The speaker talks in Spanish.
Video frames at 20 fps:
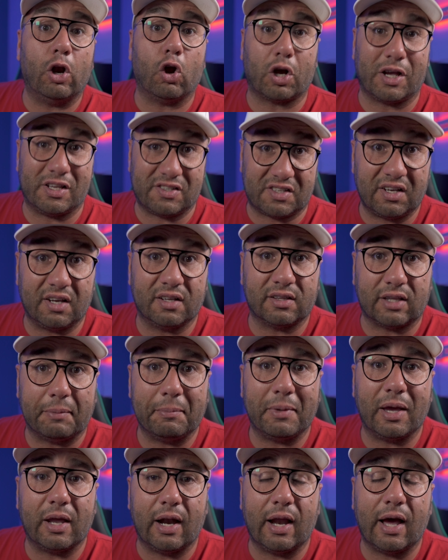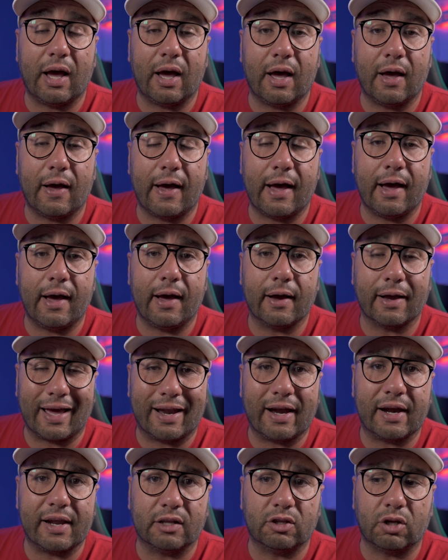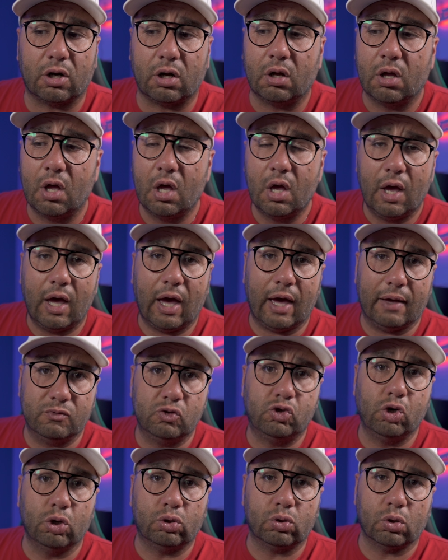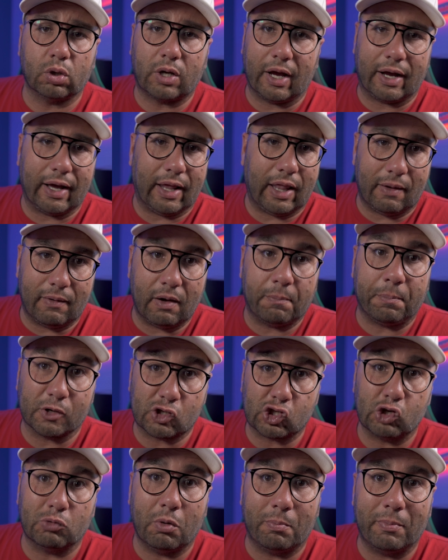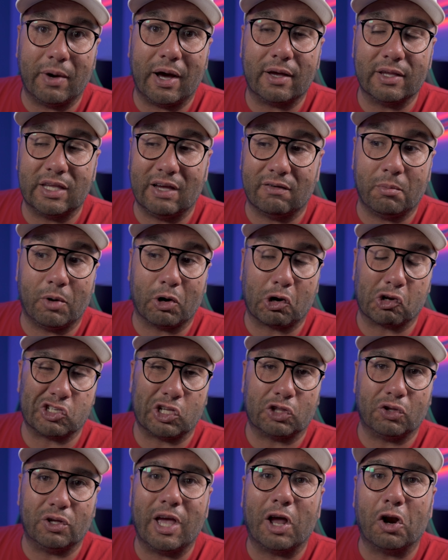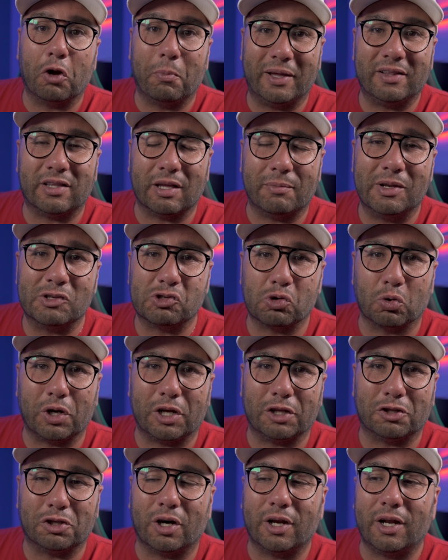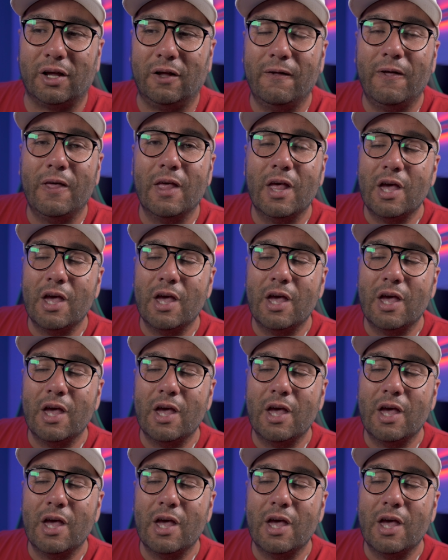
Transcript: los que siguen también a, a Canarias Drone en YouTube, que cada vez pues somos más, ya vamos rozando ya los 20.000 suscriptores,